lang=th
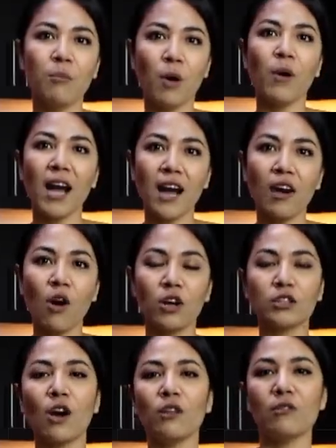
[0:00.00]
บอกว่าขอ
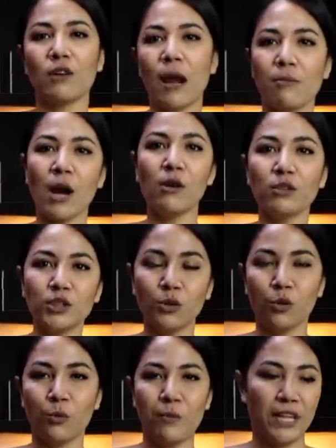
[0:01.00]
ต้อนรับเข้า
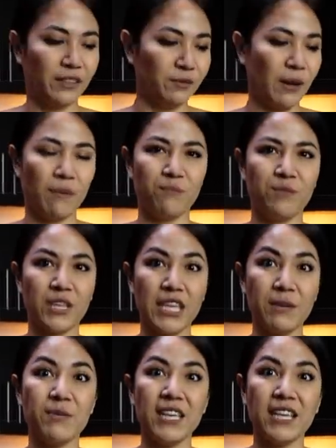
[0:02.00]
สู่เป็นแบบ
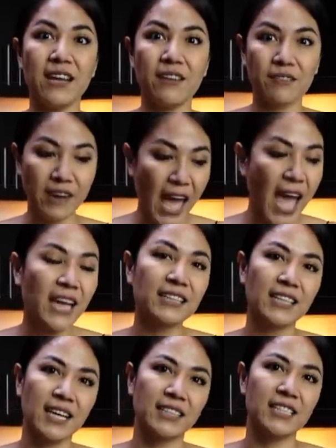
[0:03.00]
อี พี แรก
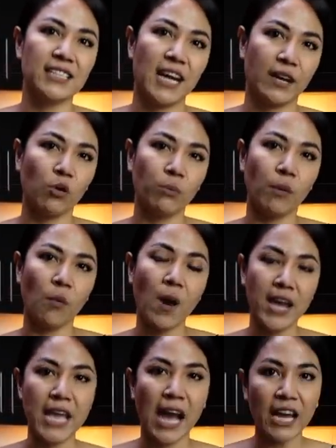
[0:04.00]
นะคะที่หลายคนบอก
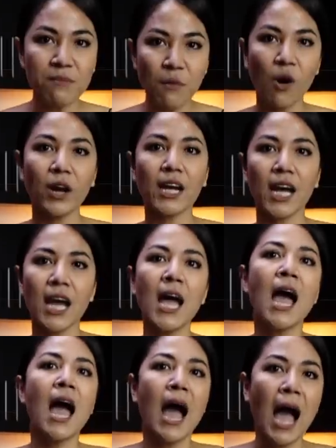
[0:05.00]
ว่าอยากให้มอสอะ
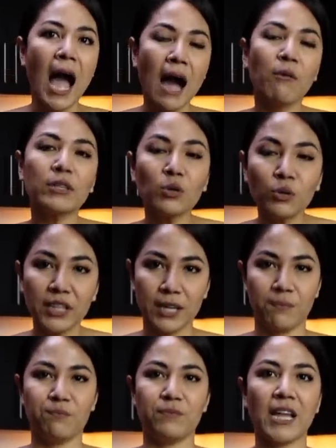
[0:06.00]
หาวัตถุดิ
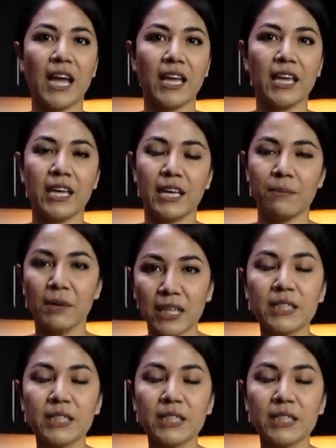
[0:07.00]
บในเมือง